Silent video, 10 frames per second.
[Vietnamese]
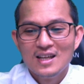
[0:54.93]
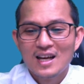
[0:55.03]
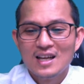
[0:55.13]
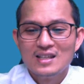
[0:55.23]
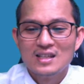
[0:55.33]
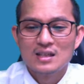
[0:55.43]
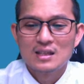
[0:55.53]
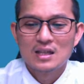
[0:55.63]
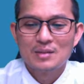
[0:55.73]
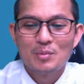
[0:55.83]
hay đừng
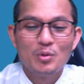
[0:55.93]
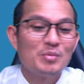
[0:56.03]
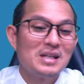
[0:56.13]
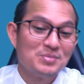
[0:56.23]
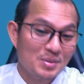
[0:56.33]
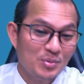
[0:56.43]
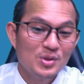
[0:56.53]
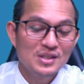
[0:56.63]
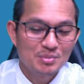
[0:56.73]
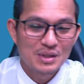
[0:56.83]
bông phồng bạn sủng phèm muốn
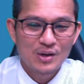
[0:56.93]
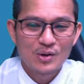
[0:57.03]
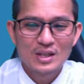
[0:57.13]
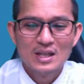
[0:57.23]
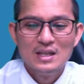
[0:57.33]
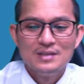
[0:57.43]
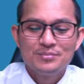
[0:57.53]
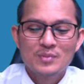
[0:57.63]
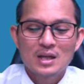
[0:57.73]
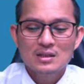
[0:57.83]
được mệt khỏi
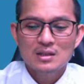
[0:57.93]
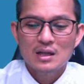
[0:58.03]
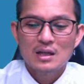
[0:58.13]
nhưng